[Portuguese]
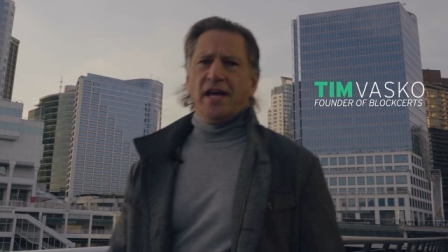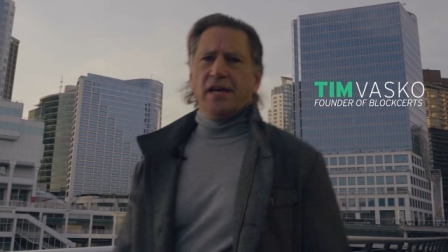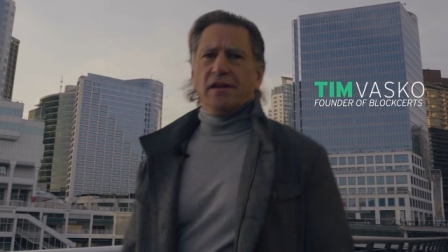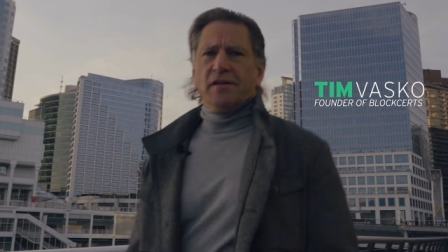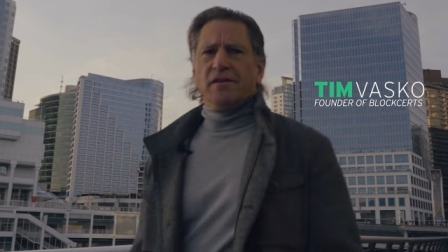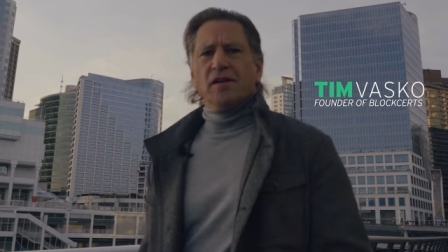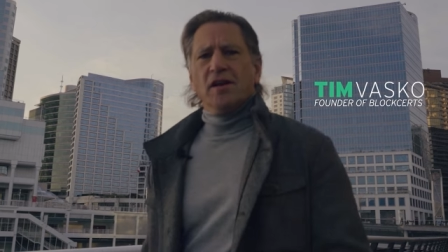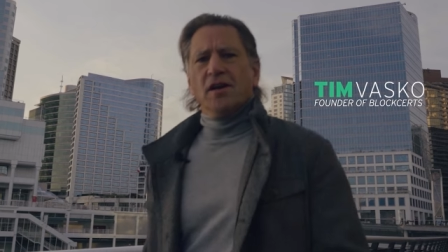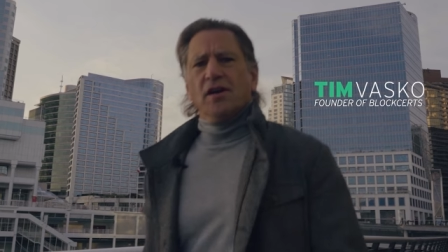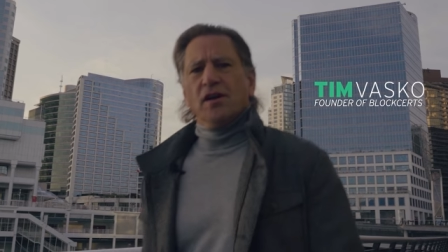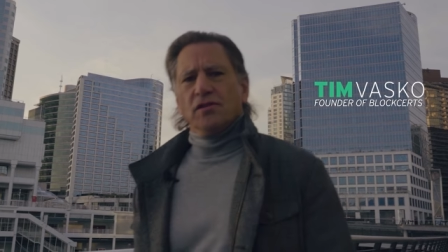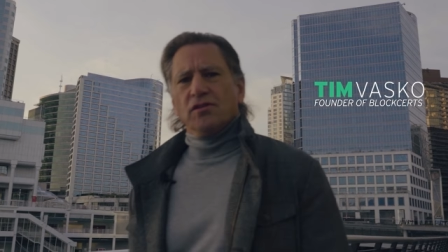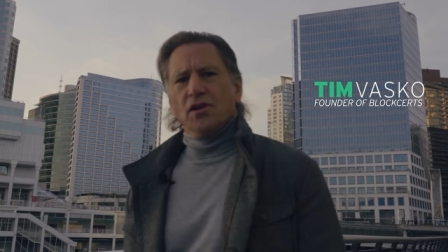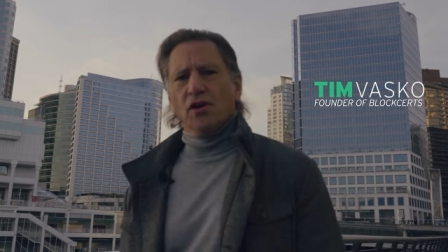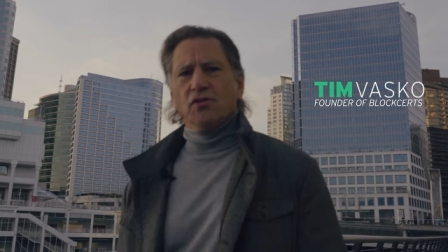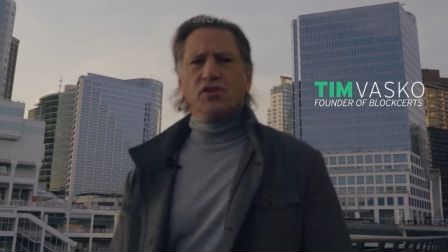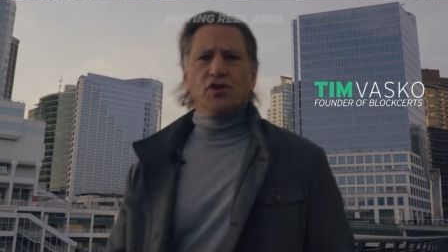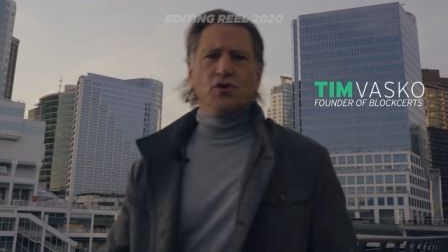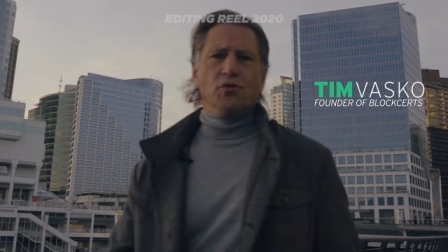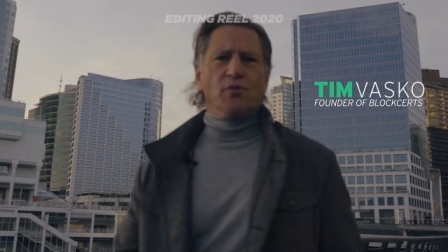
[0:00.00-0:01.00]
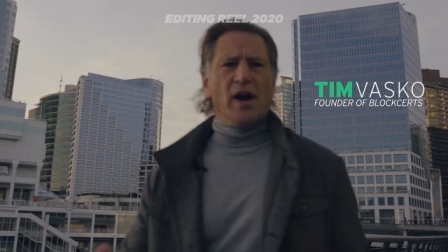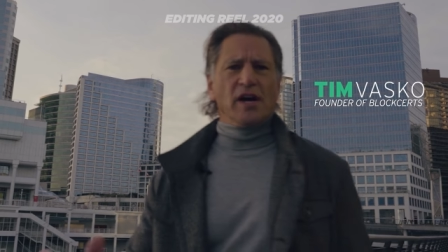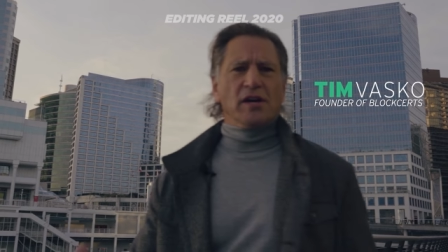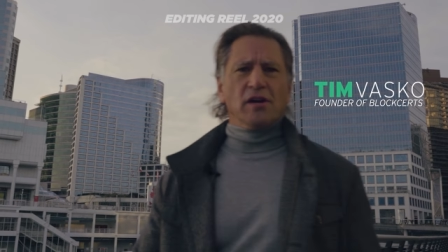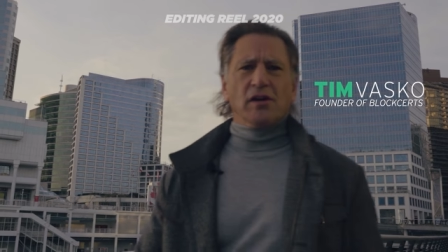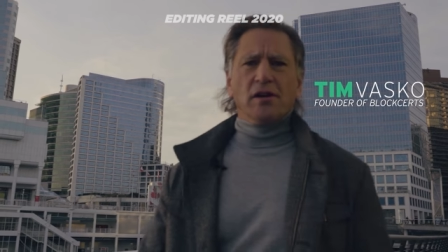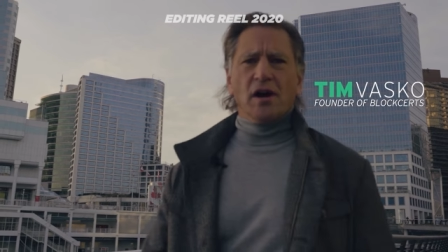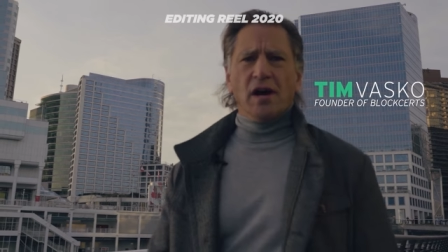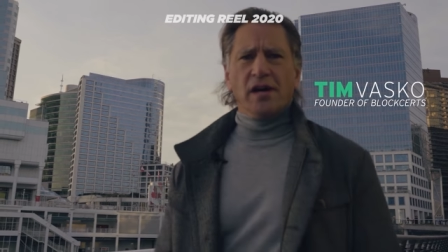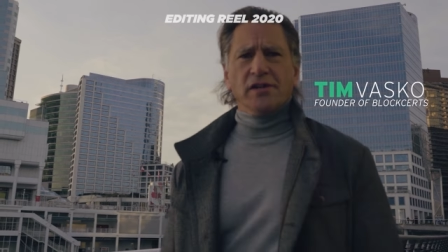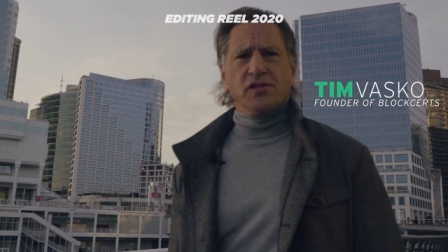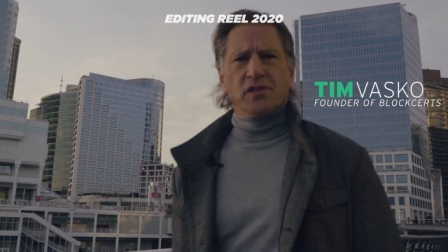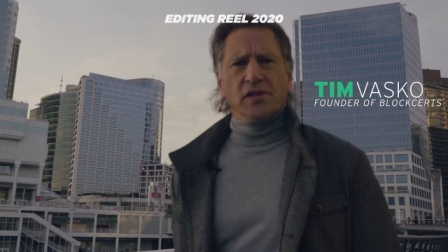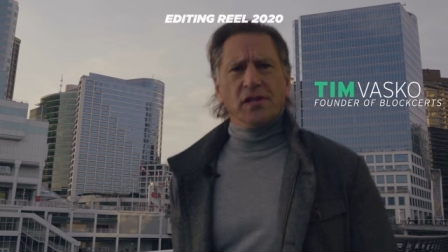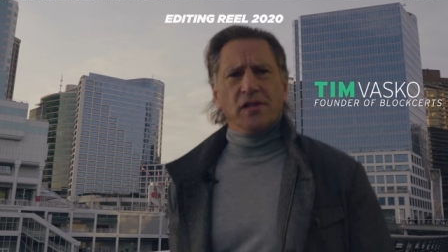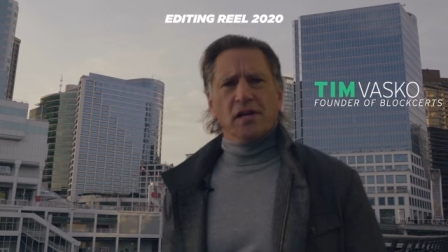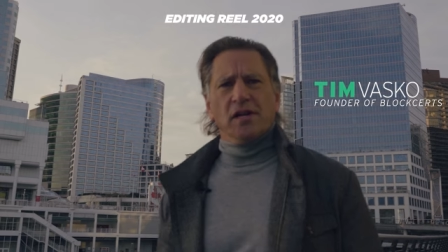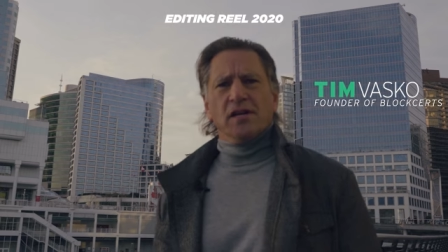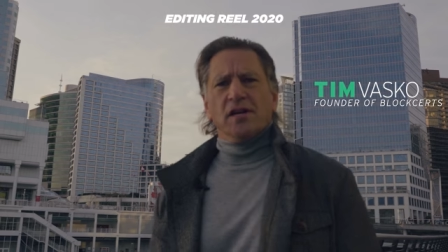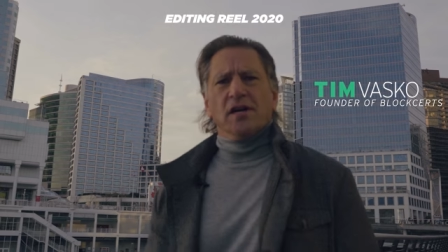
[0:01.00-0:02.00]
E eu eu acho que um
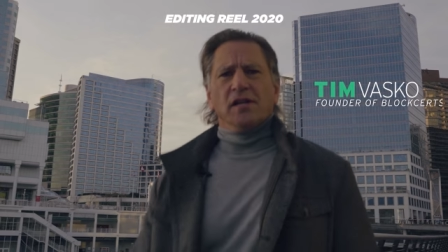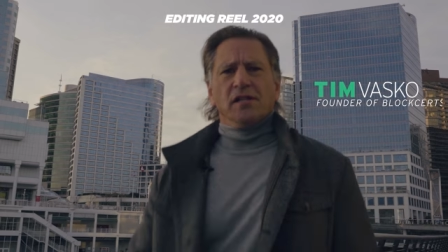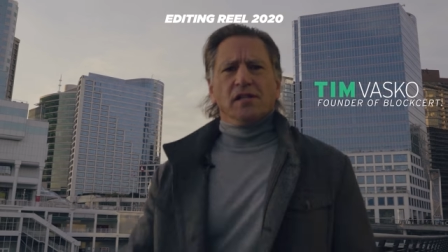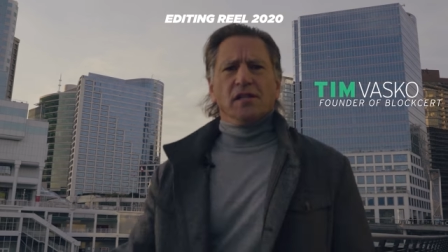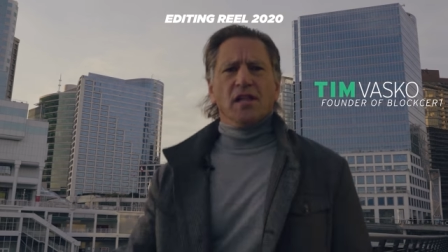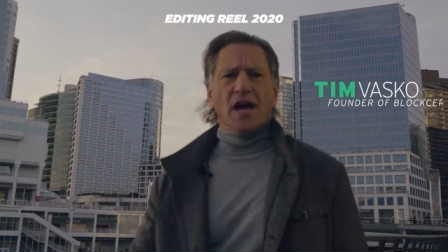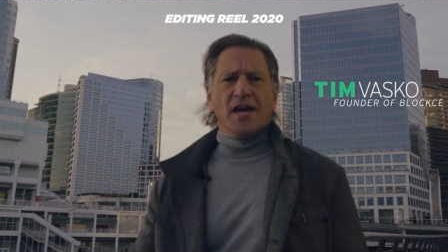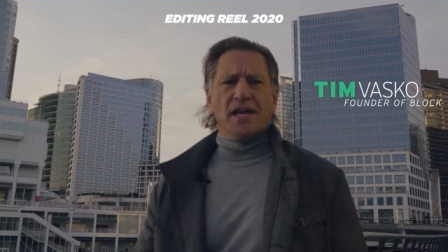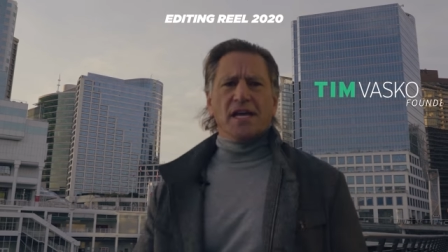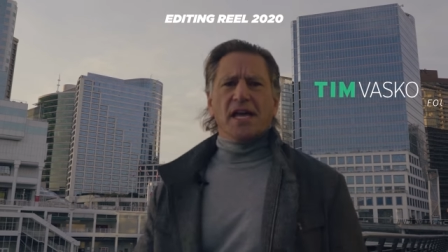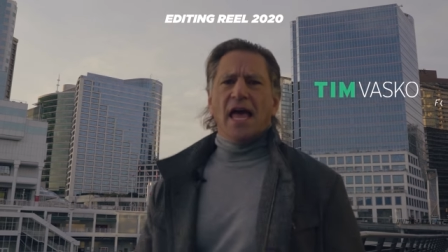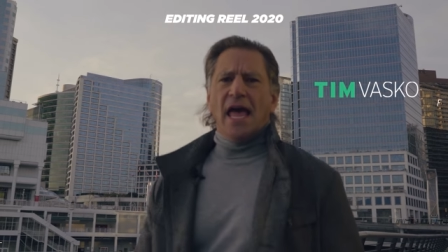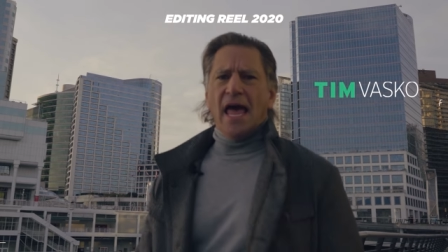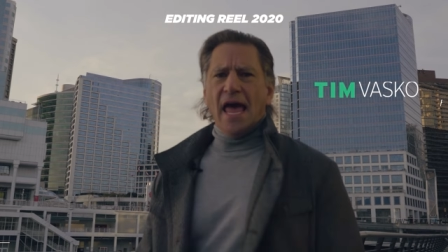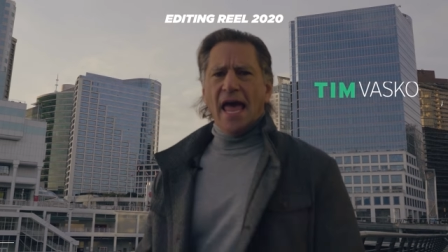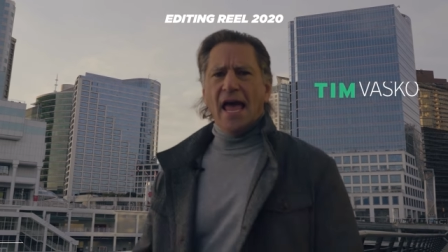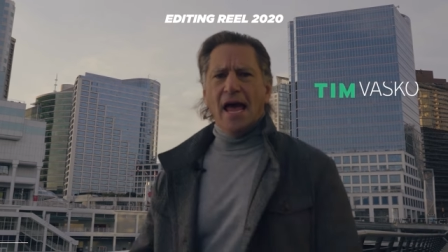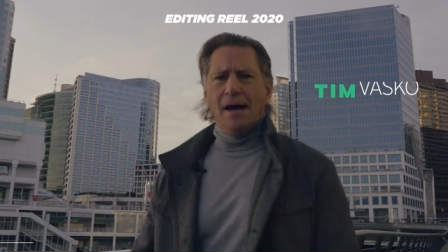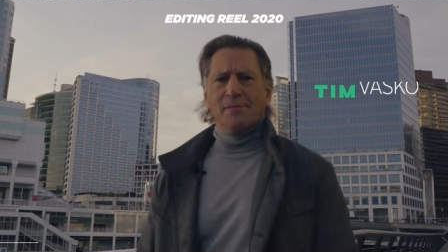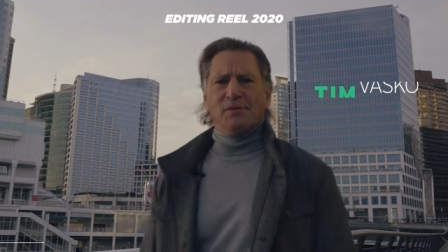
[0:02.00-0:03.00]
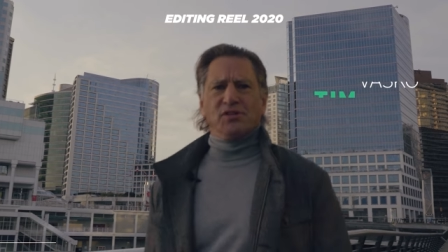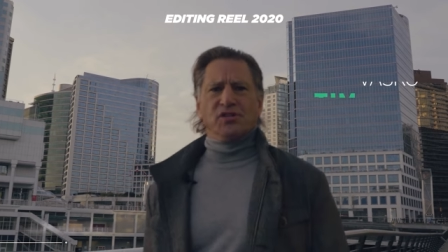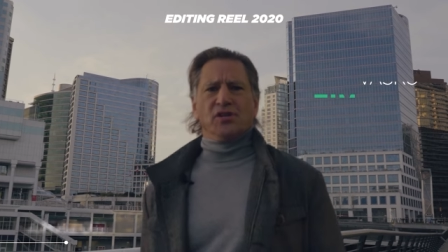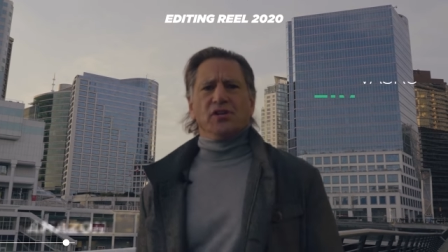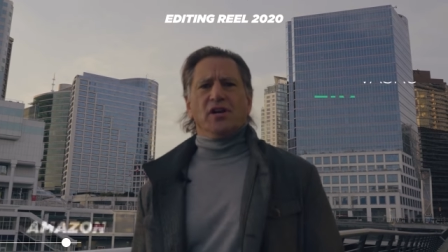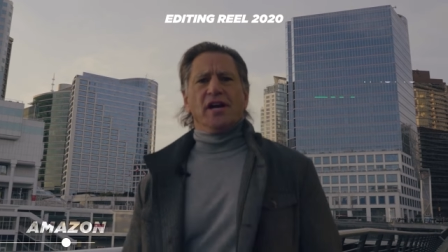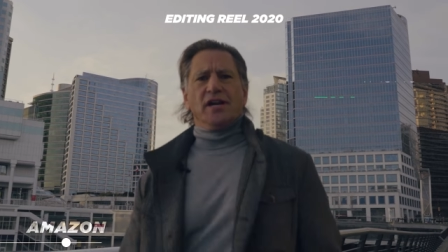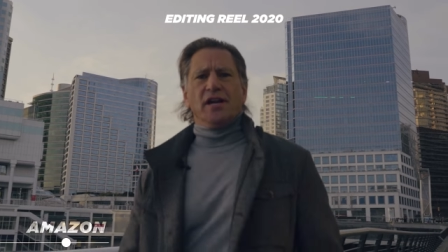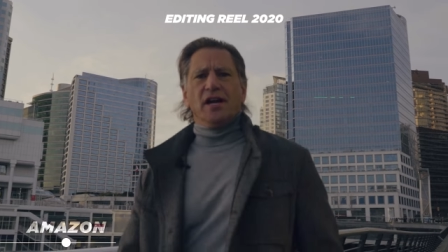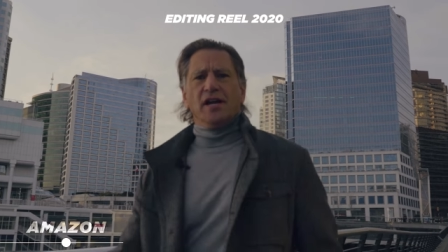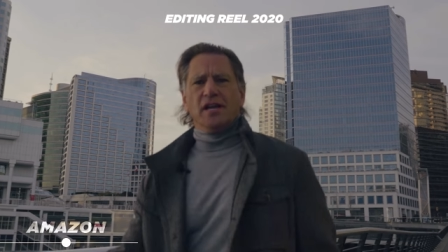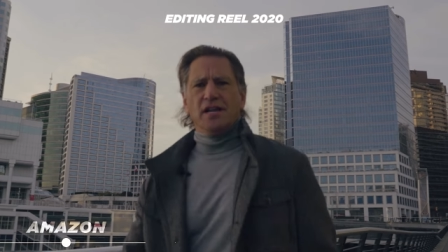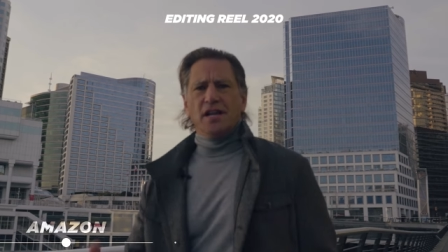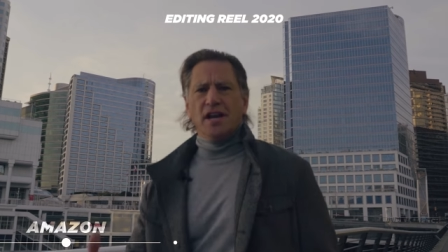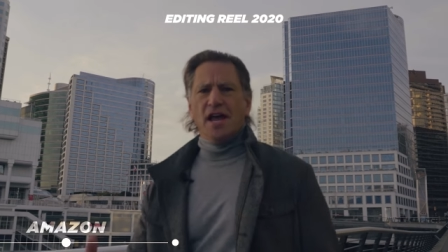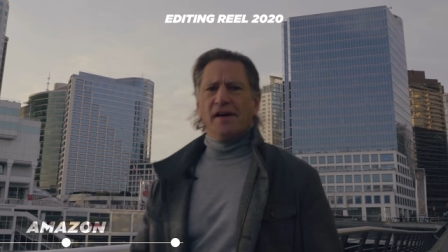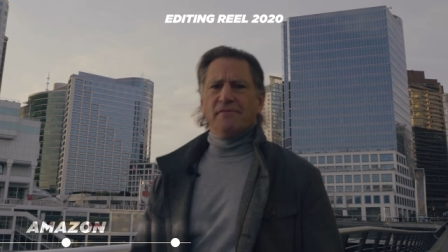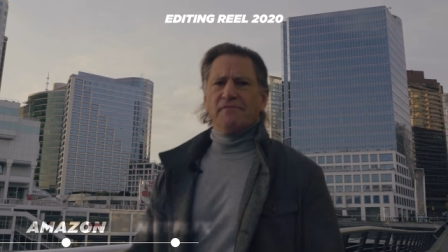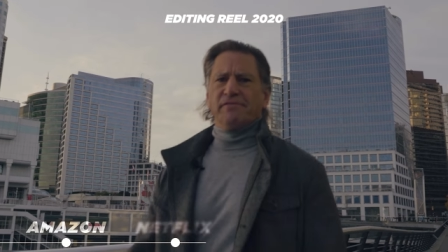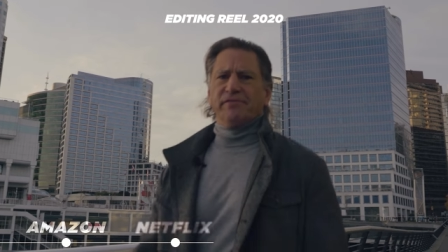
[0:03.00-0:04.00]
bom editor brasileiro é um ótimo
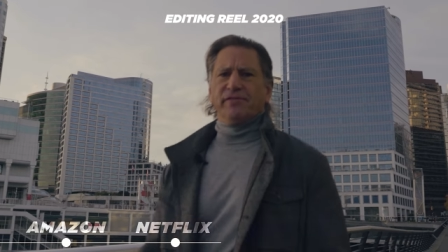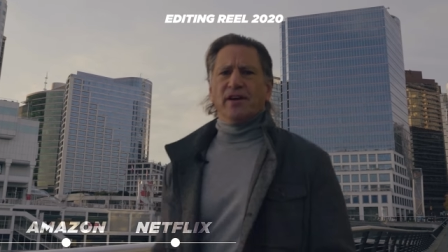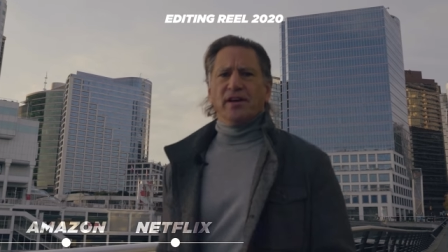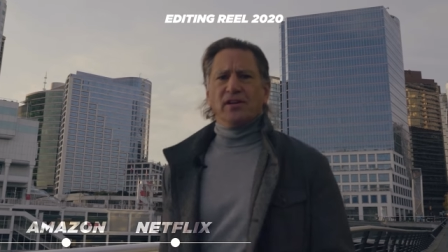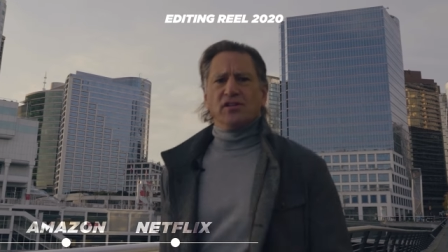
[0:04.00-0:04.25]
editor aqui no